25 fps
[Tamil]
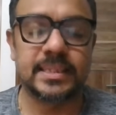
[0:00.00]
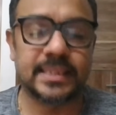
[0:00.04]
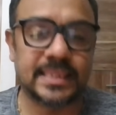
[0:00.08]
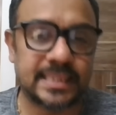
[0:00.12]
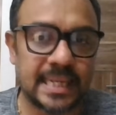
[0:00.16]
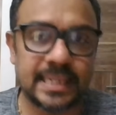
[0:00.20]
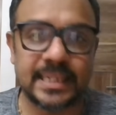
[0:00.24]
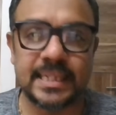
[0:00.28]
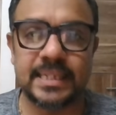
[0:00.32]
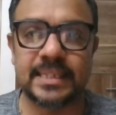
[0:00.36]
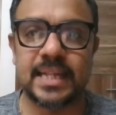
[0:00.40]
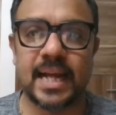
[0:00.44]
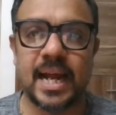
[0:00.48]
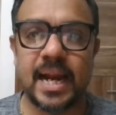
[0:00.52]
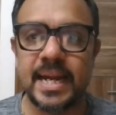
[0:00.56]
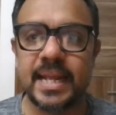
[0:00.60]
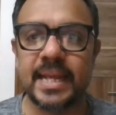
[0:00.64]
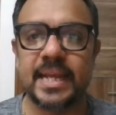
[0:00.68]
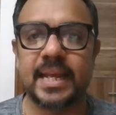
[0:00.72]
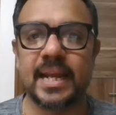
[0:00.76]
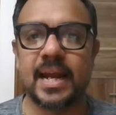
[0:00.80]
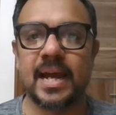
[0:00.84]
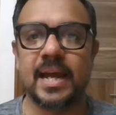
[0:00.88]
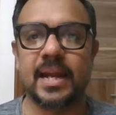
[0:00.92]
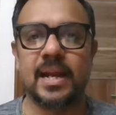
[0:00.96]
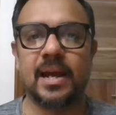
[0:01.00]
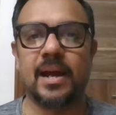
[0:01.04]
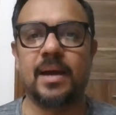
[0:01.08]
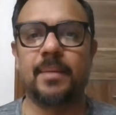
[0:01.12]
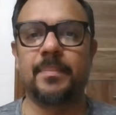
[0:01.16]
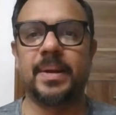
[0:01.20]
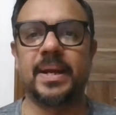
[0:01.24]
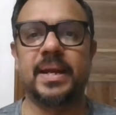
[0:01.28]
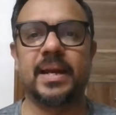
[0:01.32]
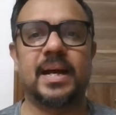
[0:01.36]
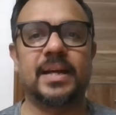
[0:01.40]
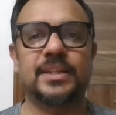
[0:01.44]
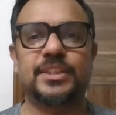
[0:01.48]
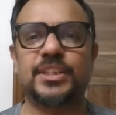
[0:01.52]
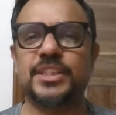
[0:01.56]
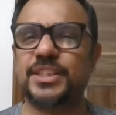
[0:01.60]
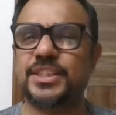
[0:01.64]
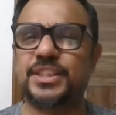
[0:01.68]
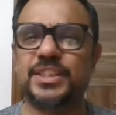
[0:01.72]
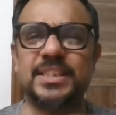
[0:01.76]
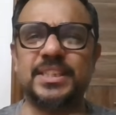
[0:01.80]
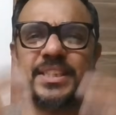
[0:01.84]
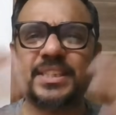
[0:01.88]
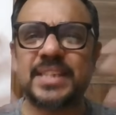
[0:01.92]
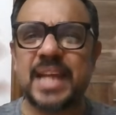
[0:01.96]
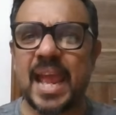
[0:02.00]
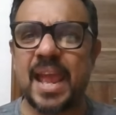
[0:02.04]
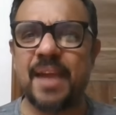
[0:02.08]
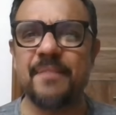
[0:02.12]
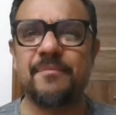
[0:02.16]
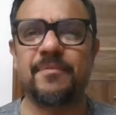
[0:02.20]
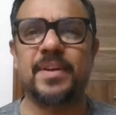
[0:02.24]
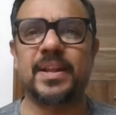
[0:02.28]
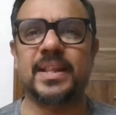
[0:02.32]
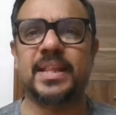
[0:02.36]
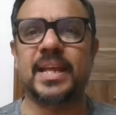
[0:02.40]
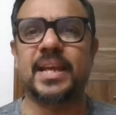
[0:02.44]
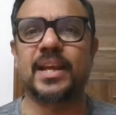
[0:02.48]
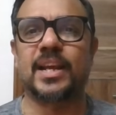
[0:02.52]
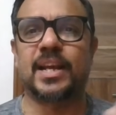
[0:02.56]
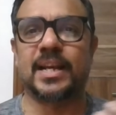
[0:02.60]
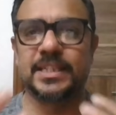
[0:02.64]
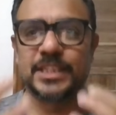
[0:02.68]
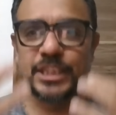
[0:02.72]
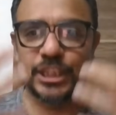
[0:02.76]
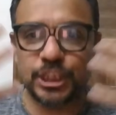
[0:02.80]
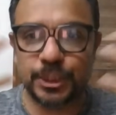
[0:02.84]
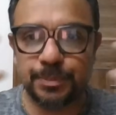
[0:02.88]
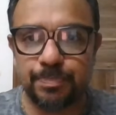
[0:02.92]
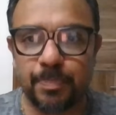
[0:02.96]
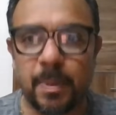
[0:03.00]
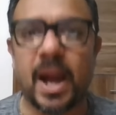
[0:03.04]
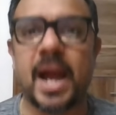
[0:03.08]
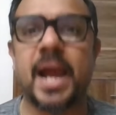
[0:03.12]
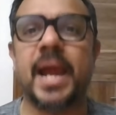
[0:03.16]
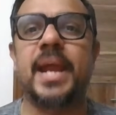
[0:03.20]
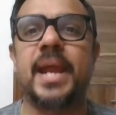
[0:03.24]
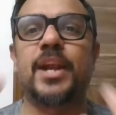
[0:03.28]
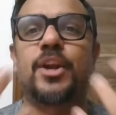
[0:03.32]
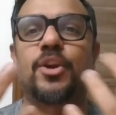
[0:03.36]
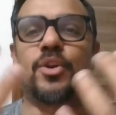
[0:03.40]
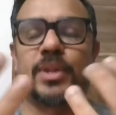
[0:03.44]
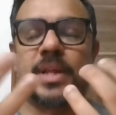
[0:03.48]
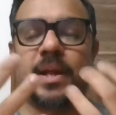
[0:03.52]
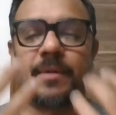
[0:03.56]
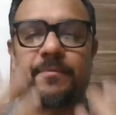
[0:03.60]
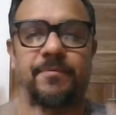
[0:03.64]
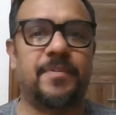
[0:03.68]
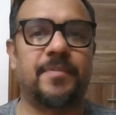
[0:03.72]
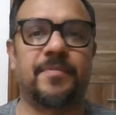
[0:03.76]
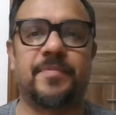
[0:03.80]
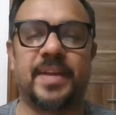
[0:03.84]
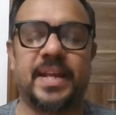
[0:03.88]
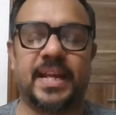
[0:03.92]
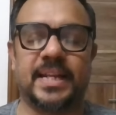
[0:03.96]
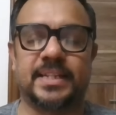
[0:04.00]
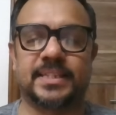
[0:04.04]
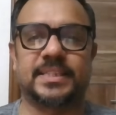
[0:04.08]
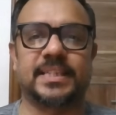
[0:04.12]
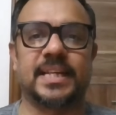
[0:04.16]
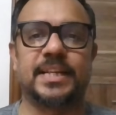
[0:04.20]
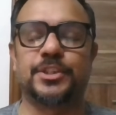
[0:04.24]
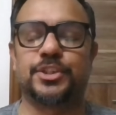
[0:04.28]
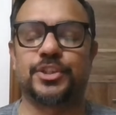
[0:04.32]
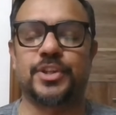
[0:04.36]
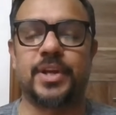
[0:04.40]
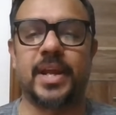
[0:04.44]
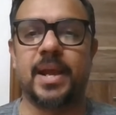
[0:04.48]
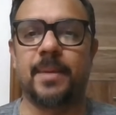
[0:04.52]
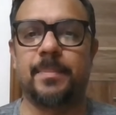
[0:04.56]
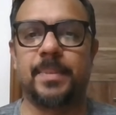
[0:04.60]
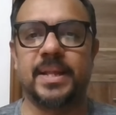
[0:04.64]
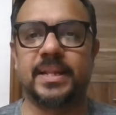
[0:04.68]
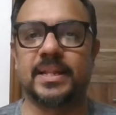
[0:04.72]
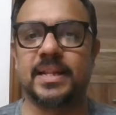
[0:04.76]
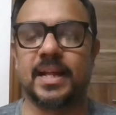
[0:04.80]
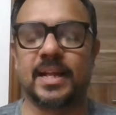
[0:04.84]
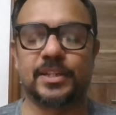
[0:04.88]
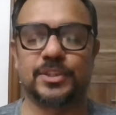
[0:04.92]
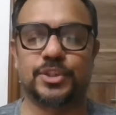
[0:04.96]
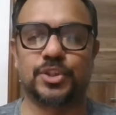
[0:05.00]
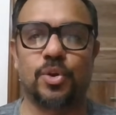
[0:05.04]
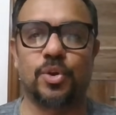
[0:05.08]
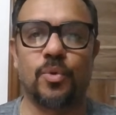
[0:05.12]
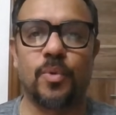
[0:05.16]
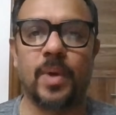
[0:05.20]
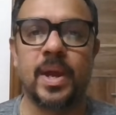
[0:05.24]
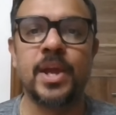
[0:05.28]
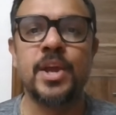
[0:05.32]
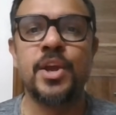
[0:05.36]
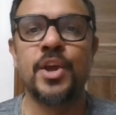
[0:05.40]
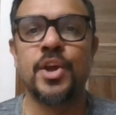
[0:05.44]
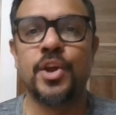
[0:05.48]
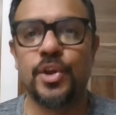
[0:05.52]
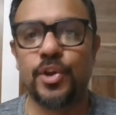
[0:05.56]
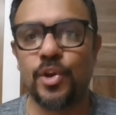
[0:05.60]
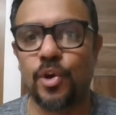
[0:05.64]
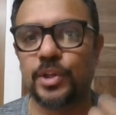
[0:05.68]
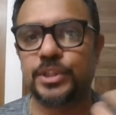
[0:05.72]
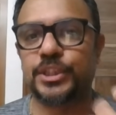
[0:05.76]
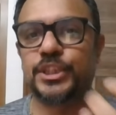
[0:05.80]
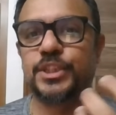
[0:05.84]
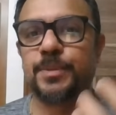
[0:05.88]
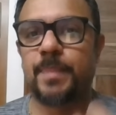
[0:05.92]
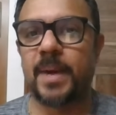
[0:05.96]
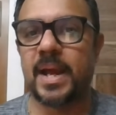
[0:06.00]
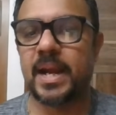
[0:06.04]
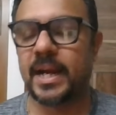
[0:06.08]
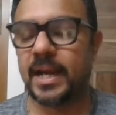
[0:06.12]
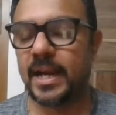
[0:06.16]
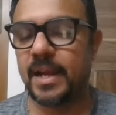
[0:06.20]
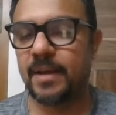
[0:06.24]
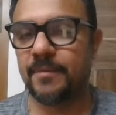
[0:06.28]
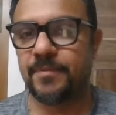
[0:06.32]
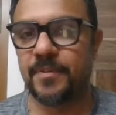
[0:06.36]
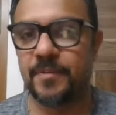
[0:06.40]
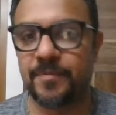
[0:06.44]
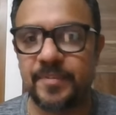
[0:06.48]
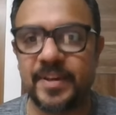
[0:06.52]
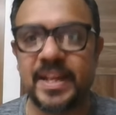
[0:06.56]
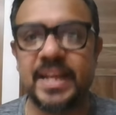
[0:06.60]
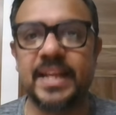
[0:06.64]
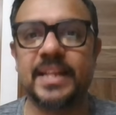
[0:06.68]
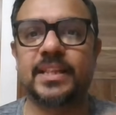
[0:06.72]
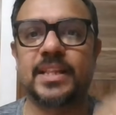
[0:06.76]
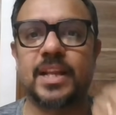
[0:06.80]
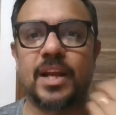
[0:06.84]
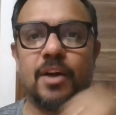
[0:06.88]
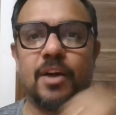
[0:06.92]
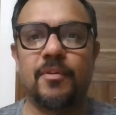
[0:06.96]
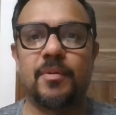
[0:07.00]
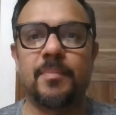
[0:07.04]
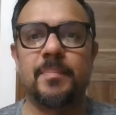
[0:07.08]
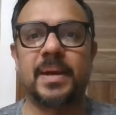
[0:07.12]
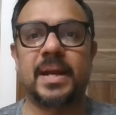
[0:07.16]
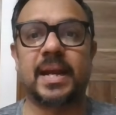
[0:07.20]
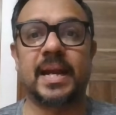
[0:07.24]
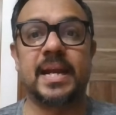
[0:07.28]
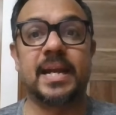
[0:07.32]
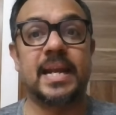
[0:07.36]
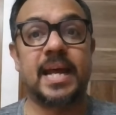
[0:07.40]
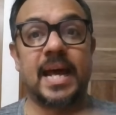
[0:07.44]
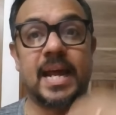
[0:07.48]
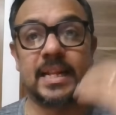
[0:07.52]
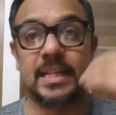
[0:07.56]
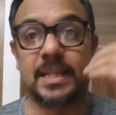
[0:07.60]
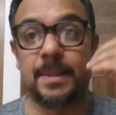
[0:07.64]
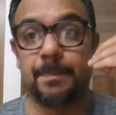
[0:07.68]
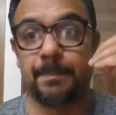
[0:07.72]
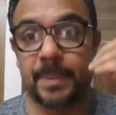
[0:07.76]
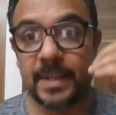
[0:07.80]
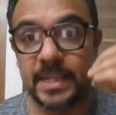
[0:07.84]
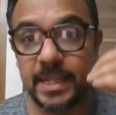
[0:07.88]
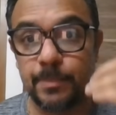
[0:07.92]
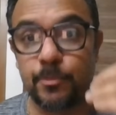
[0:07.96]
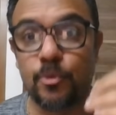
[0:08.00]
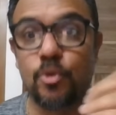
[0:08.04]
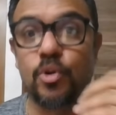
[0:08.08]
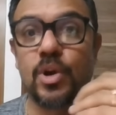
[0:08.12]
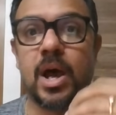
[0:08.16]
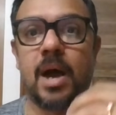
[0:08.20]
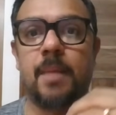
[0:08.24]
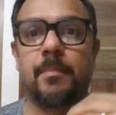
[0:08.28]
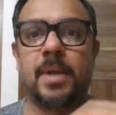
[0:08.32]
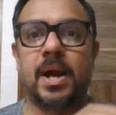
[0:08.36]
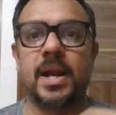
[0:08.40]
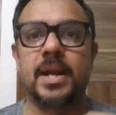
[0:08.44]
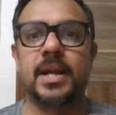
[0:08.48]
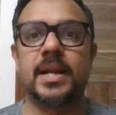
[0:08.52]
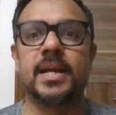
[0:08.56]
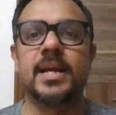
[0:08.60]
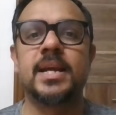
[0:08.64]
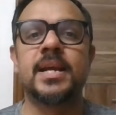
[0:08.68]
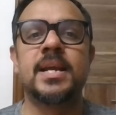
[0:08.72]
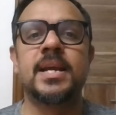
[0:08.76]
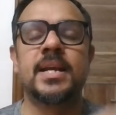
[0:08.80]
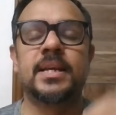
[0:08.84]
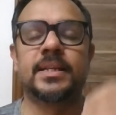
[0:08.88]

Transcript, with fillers: சதத்தை அடிக்கிறாரு அப்படின்னா ஜஸ்ட் ஜஸ்ட் எவ்ரி திங் கன்ஸ்பயர் டு தட் ஃபிஃப்டியத் செஞ்சுரி அப்படின்னு தான் சொல்லுவேன் யோசிச்சு பாருங்களேன் ஃபிஃப்டீன்த் நவம்பர் ரெண்டாயிரத்தி பதிமூணாம் ஆண்டு